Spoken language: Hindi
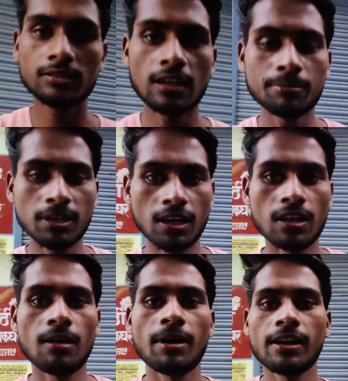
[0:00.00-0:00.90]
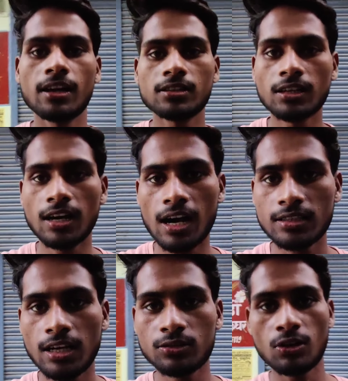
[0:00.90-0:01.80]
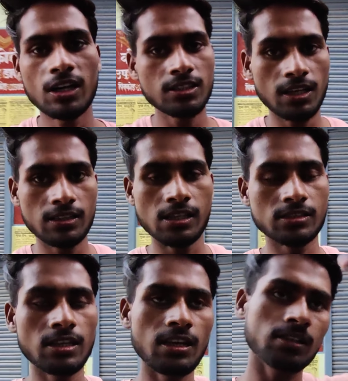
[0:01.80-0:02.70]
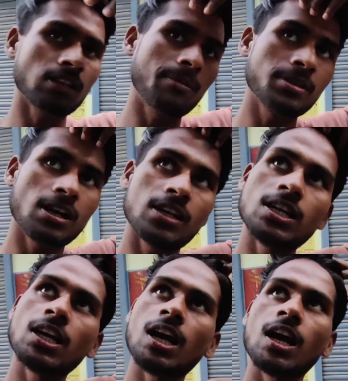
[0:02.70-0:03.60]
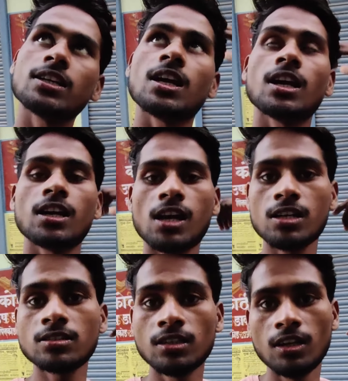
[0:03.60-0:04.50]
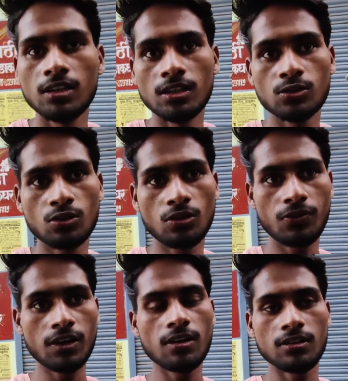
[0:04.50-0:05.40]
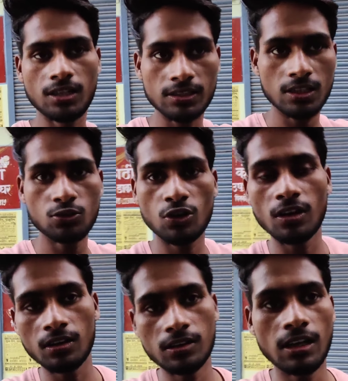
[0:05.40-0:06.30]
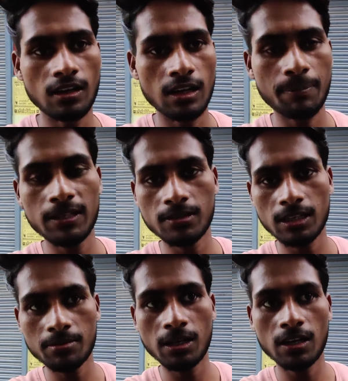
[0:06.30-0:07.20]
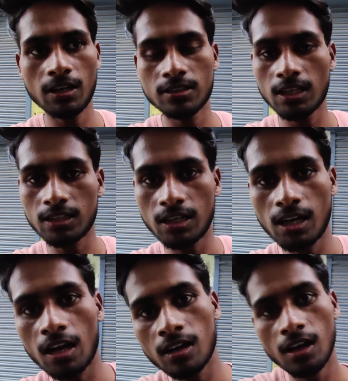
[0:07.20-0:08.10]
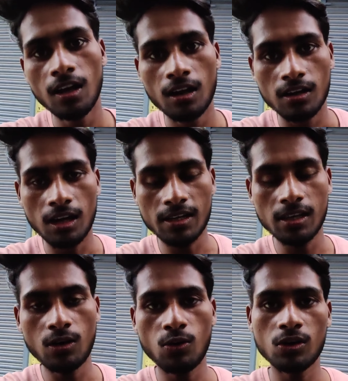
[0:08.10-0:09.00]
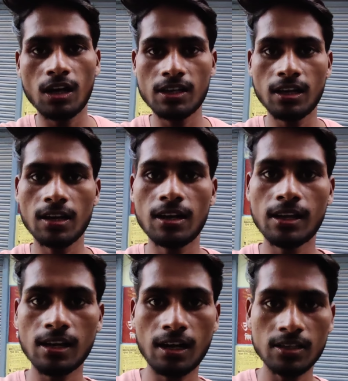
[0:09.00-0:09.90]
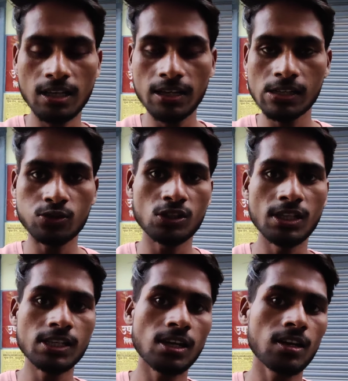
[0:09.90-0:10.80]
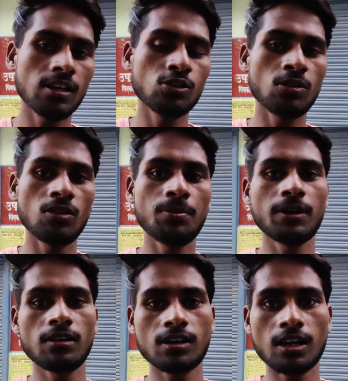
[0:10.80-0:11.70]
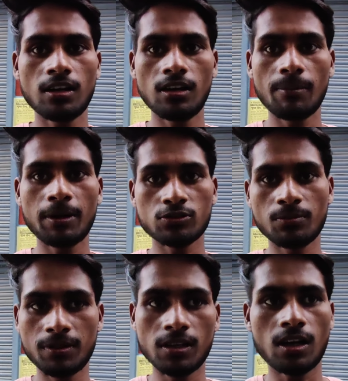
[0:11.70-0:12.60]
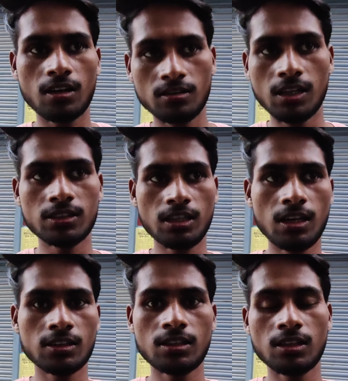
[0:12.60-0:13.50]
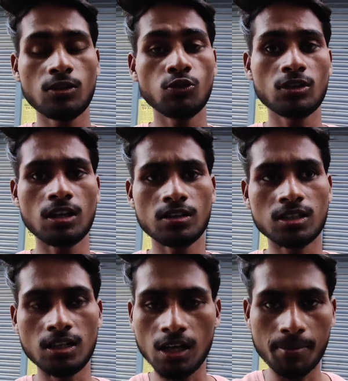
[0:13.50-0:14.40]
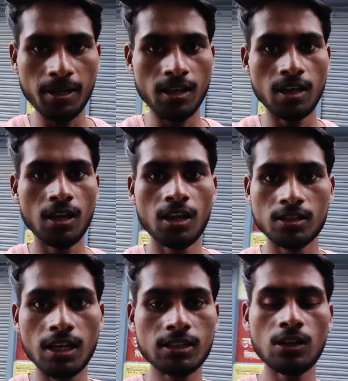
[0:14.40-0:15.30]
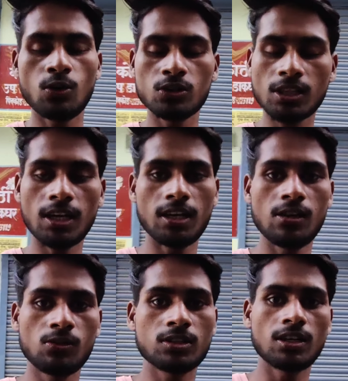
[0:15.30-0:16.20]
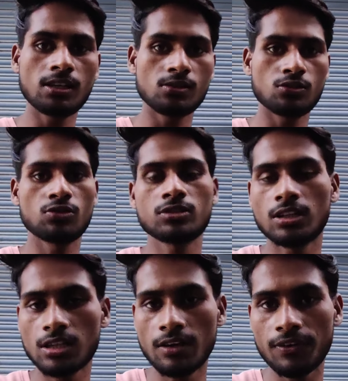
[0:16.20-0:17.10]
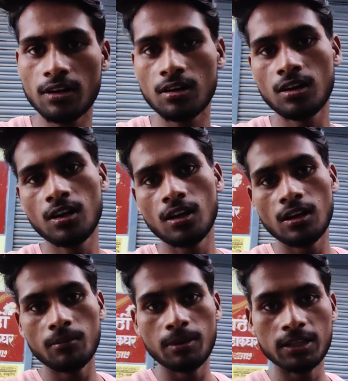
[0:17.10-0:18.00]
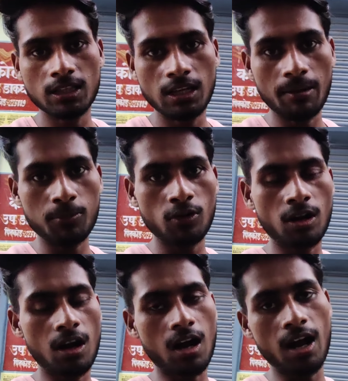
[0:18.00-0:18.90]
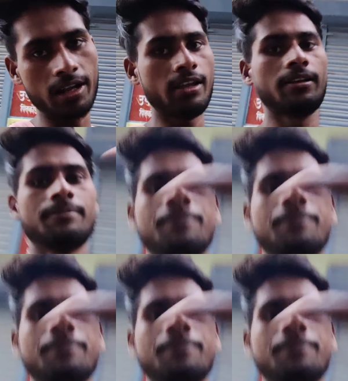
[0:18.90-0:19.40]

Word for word: हैं शाम तक हमारे घर तक आ जाए तो आ जाए देखते हैं शाम तक आ जाएगा आ जाएगा आज ये तो फिर देखते हैं जो घर पे मतलब घर घर जाते हैं डाक डाकिया और डाकिया अगर लेकर अट जाएंगे तो ठीक ही था नहीं तो फिर कल या परसों फिर देखते हैं आते हैं क्योंकि कल संडे भी है देखते हैं होता है या नहीं होता है ठीक है दोस्तों चलते हैं फिर मिलते हैं आपको आगे